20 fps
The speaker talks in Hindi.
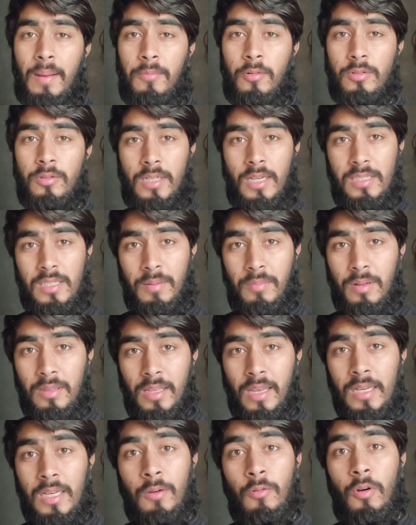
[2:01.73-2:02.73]
आपको जैसे
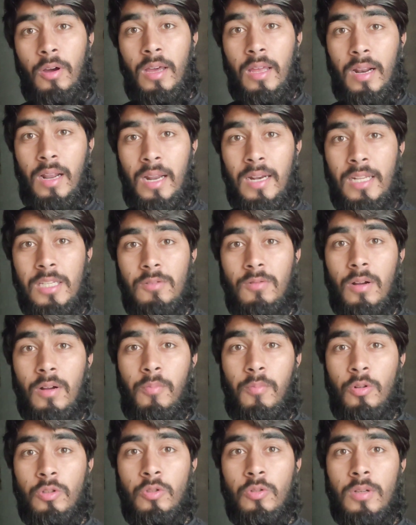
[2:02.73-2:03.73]
बताया कि वो ईरान इस
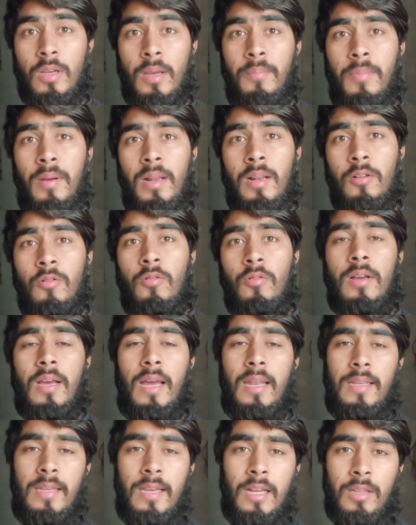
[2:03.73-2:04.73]
वक्त पहुँच चुके हैं बिल्कुल
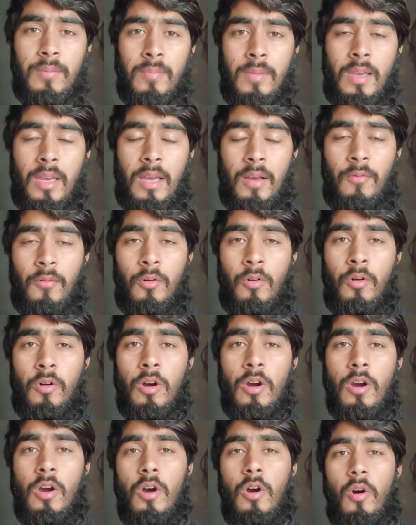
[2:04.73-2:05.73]
खैरियत में हैं वो
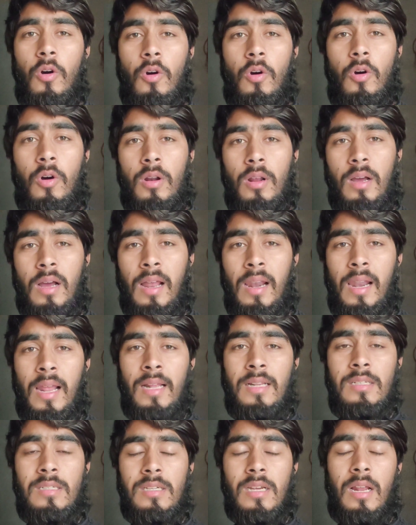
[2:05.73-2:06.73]
और
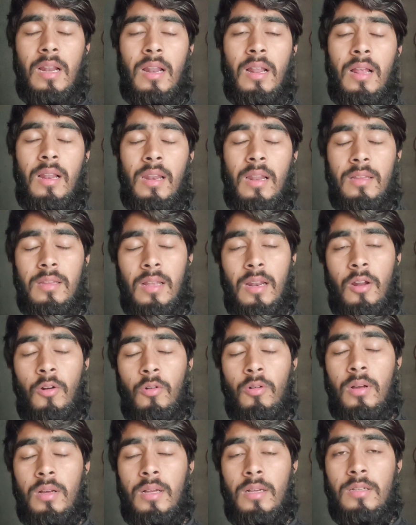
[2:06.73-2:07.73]
अल्लाह इन अल्लाह ताला
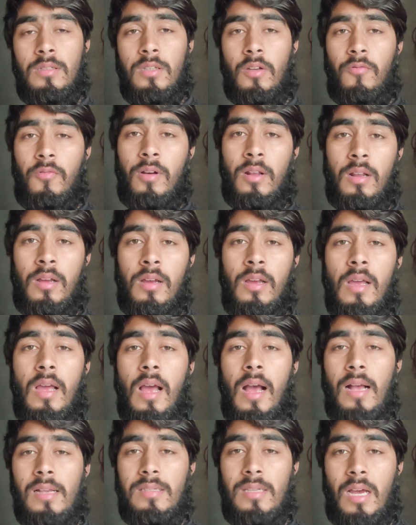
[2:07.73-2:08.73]
उनका सफ़र
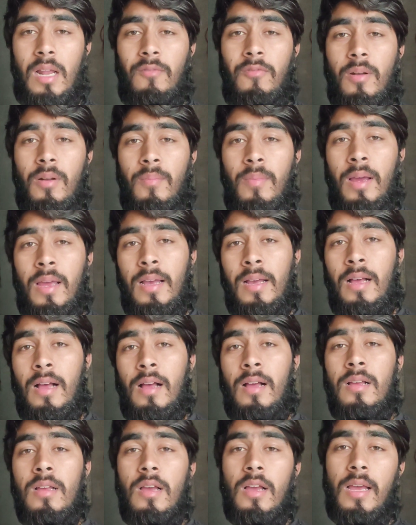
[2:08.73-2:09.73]
आसान
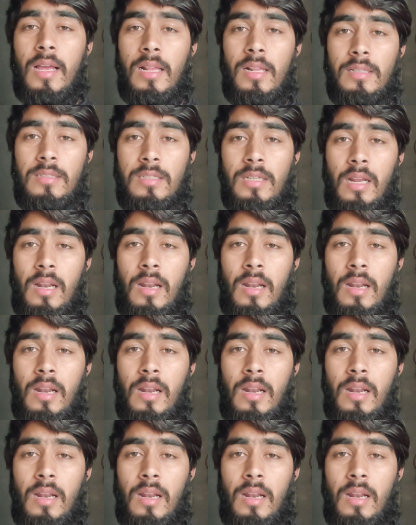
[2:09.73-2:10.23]
फरमाएगा इन